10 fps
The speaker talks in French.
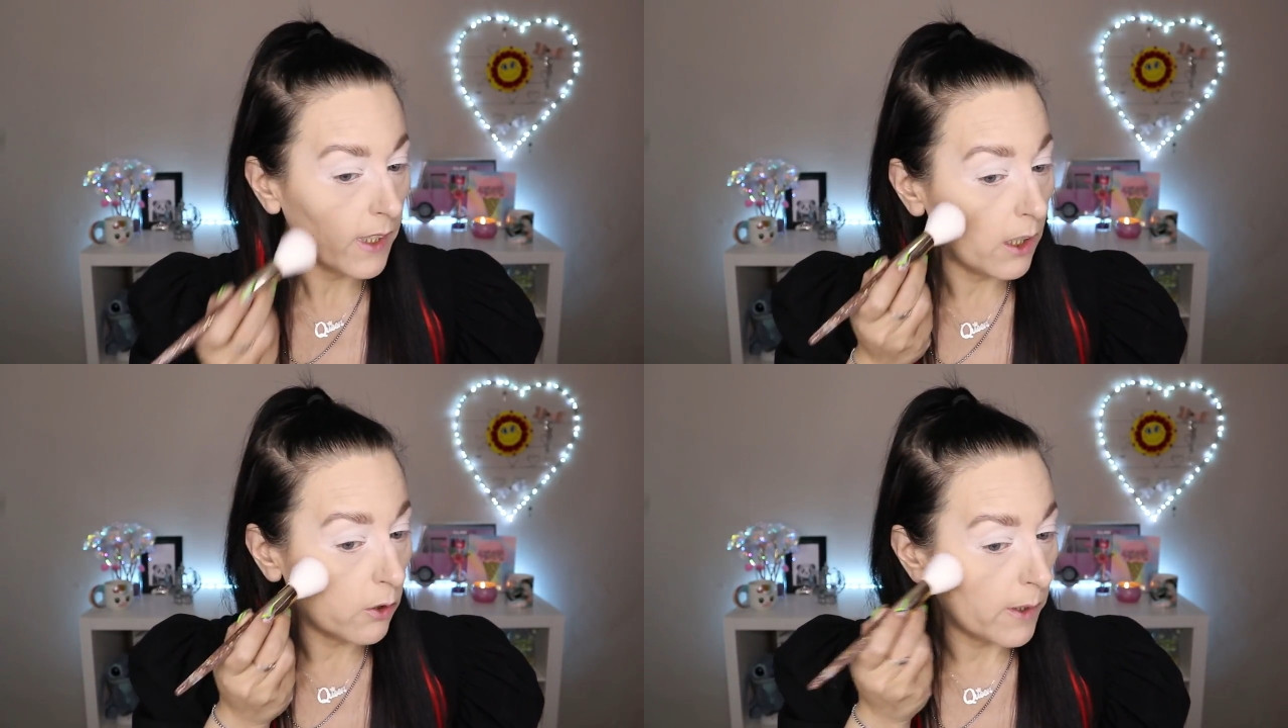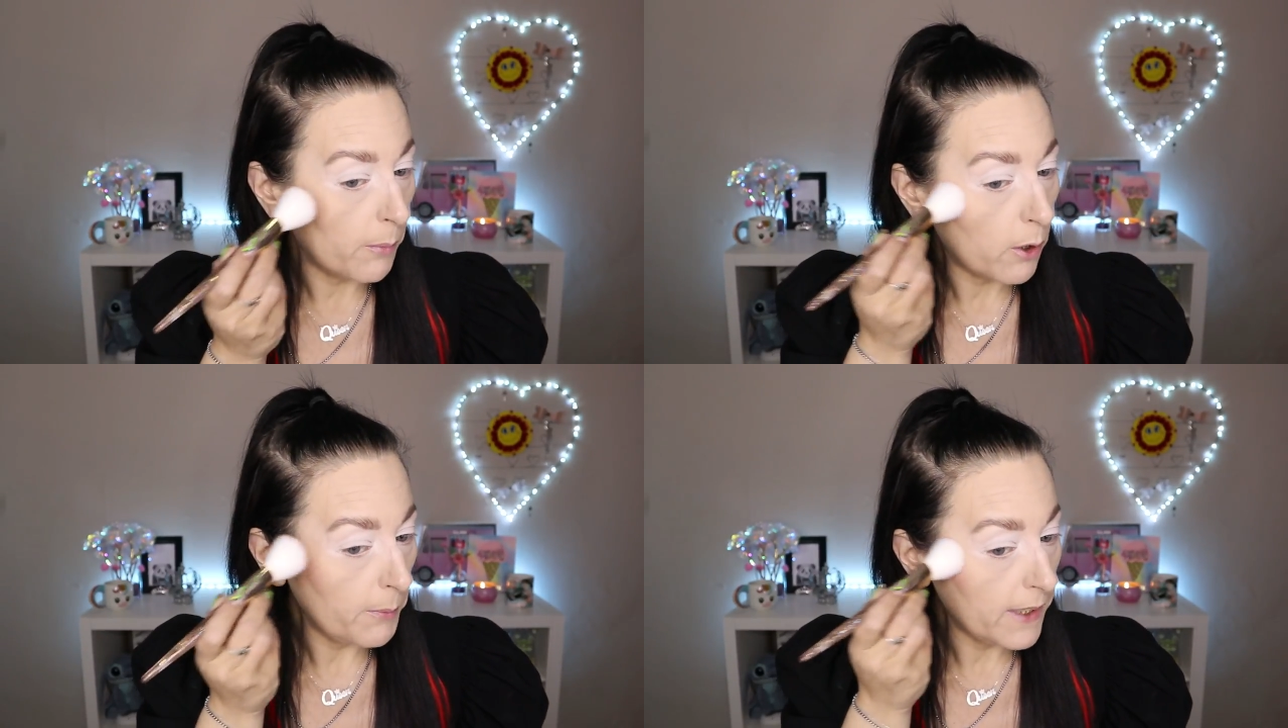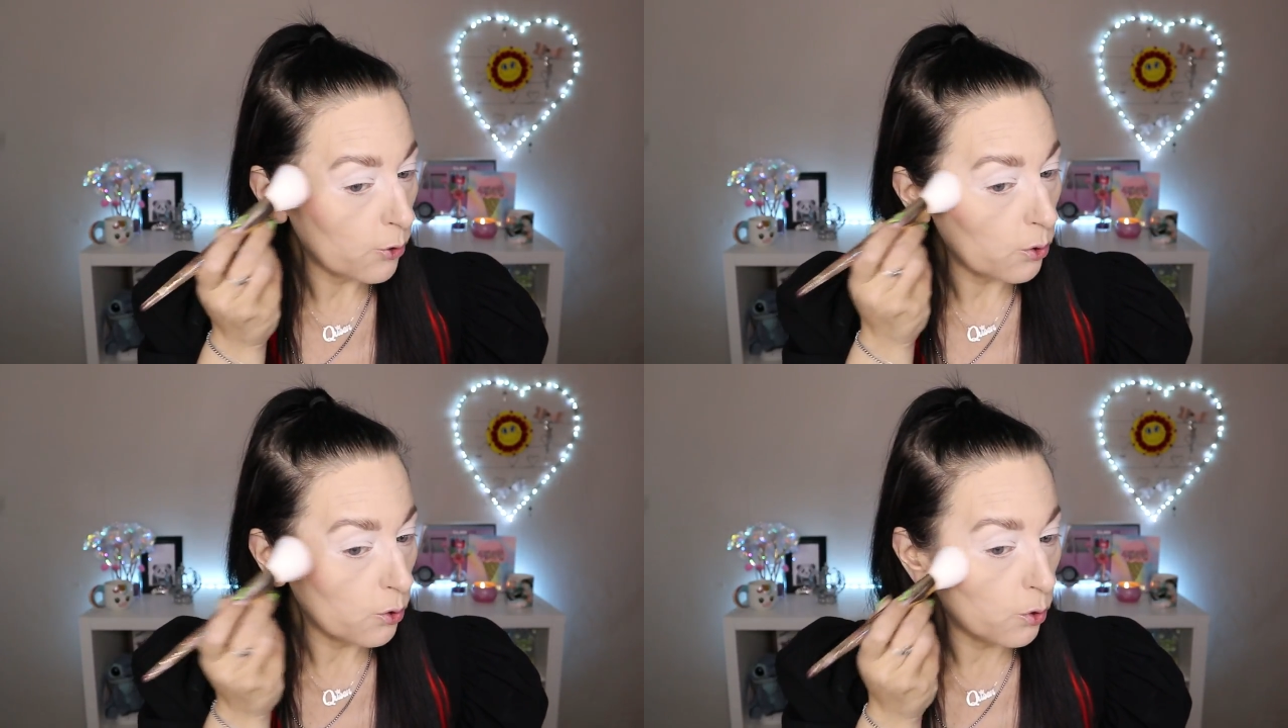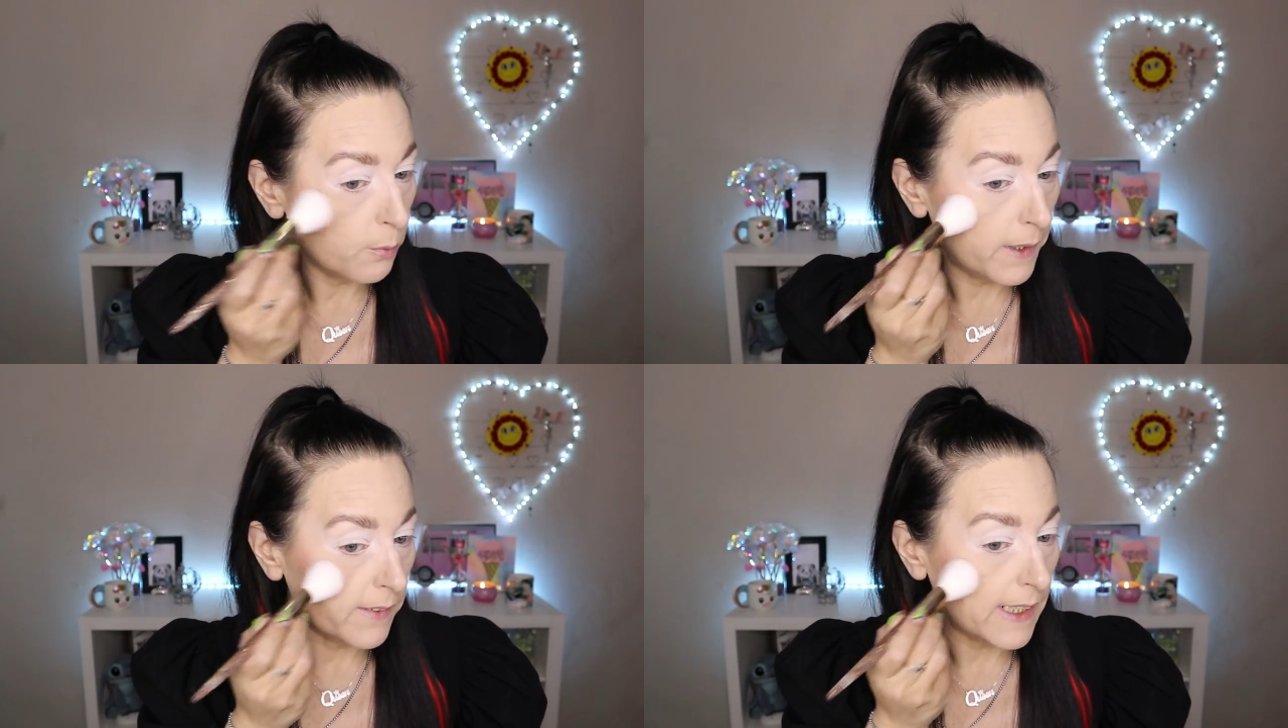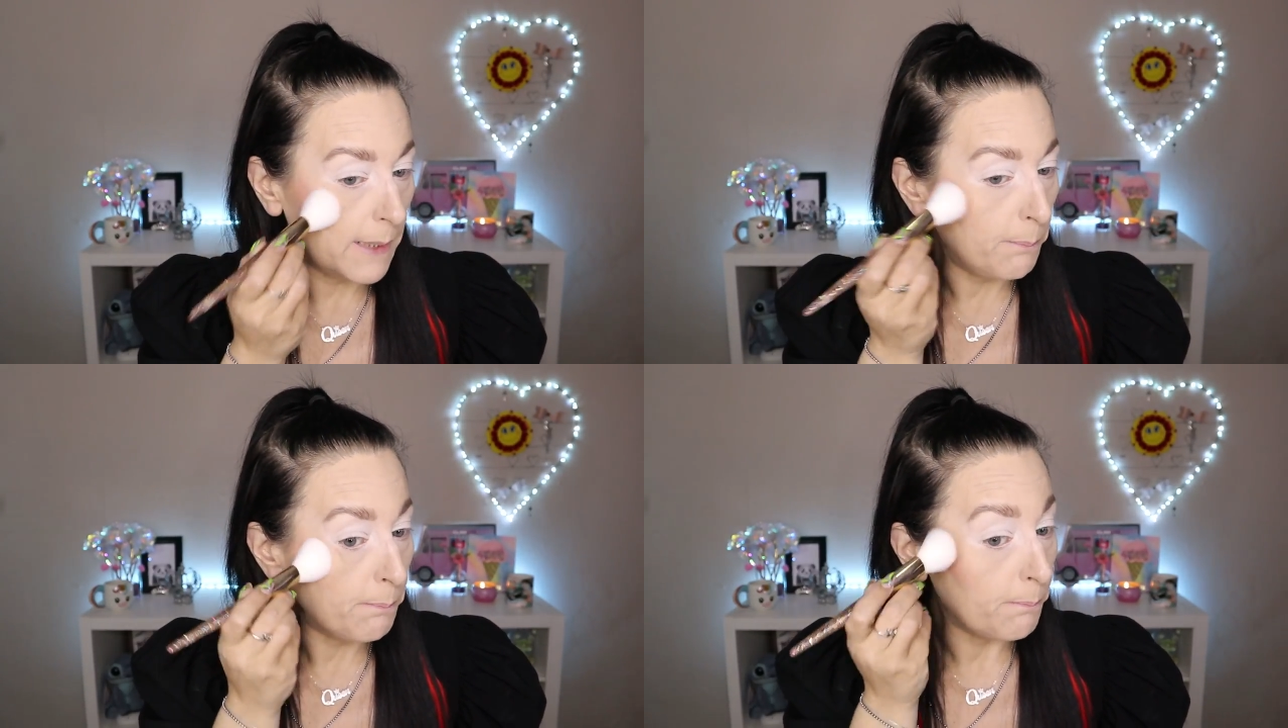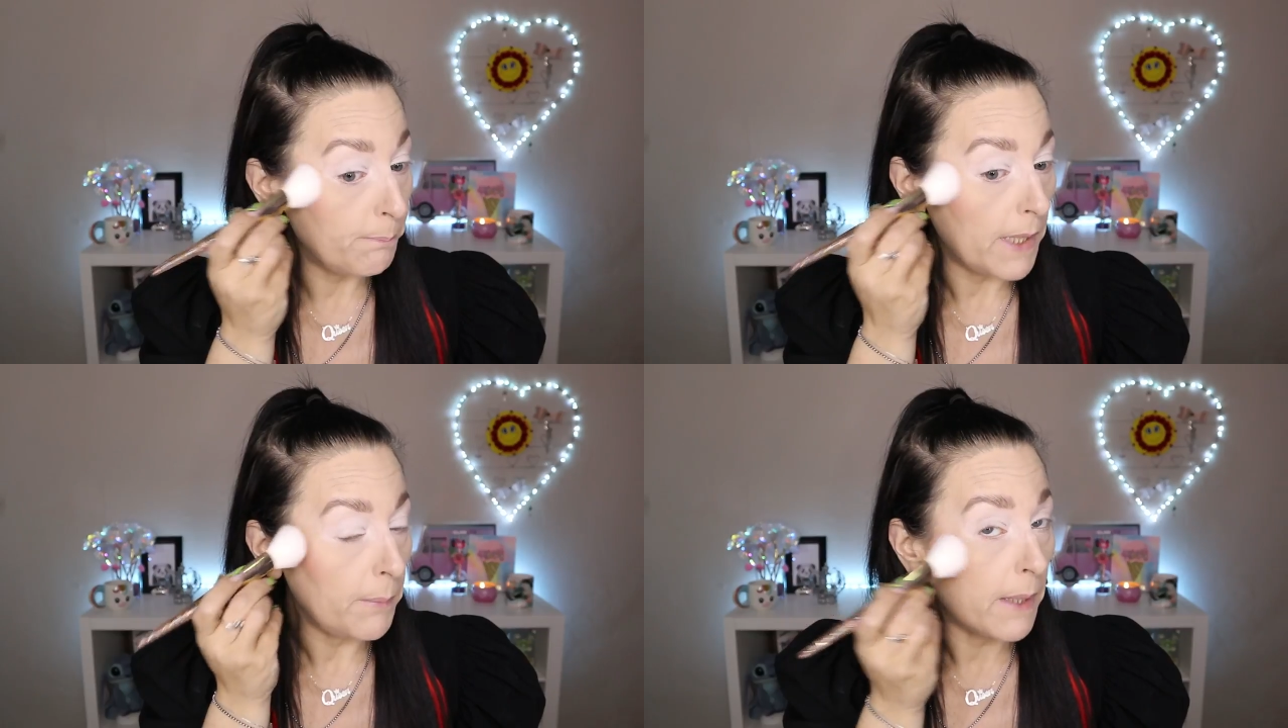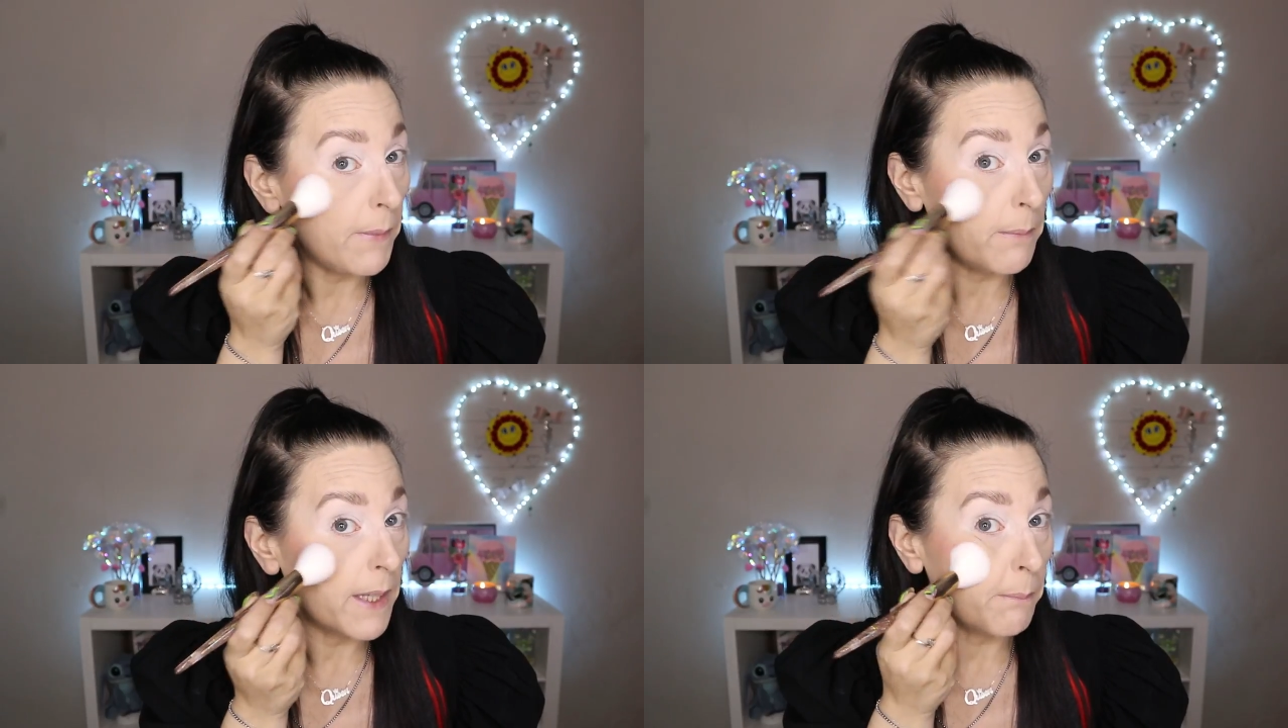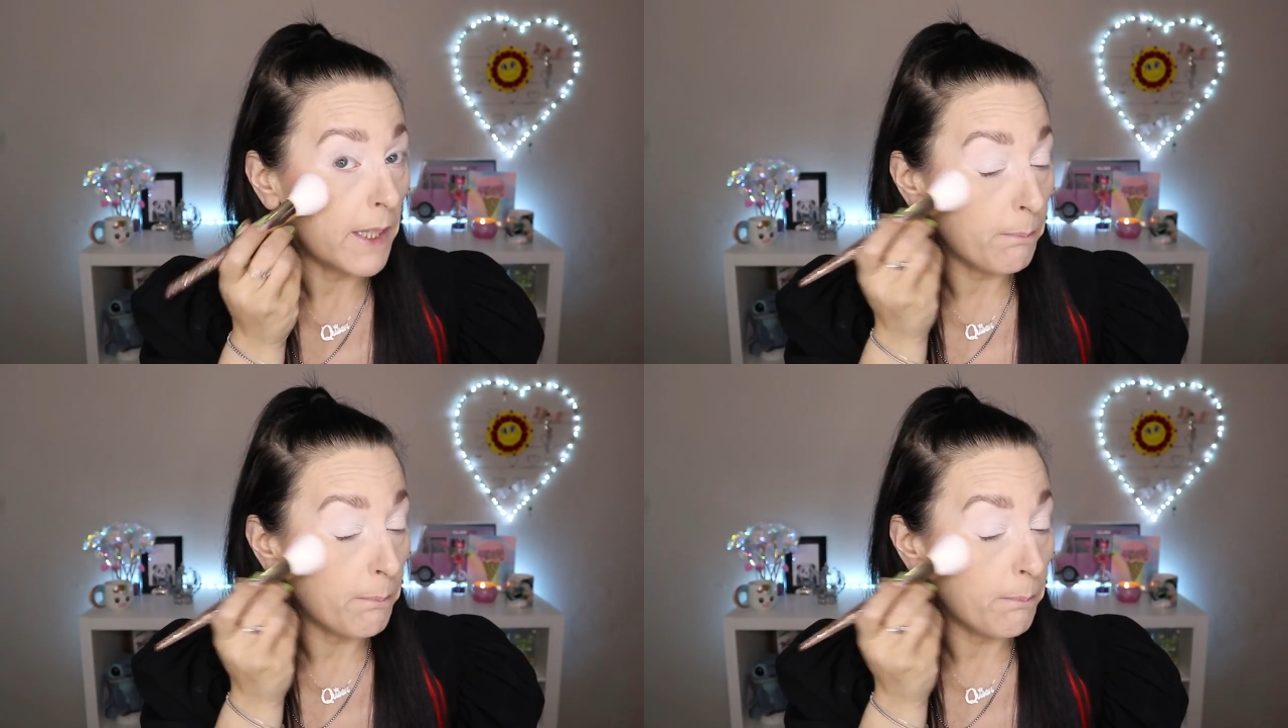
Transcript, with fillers: Alors, on va pas en mettre trop trop parce qu'il est bien, bien, bien, bien,